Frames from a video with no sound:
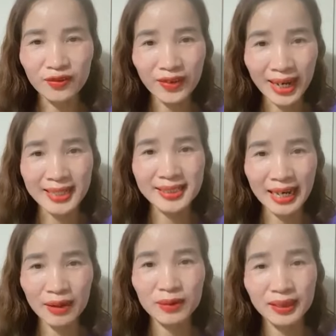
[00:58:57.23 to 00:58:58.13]
Cần
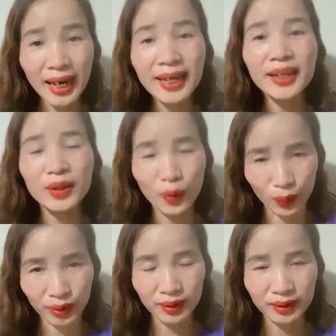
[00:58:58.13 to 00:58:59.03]
phải sao? Thay
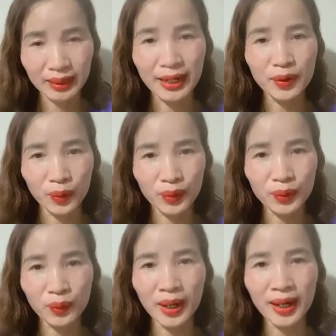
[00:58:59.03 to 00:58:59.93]
đổi thay
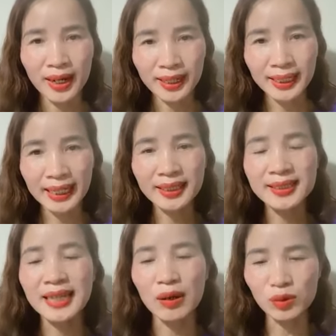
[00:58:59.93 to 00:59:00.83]
đổi đúng không ạ?
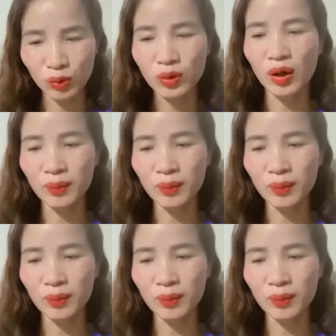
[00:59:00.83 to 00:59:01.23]
Cách giáo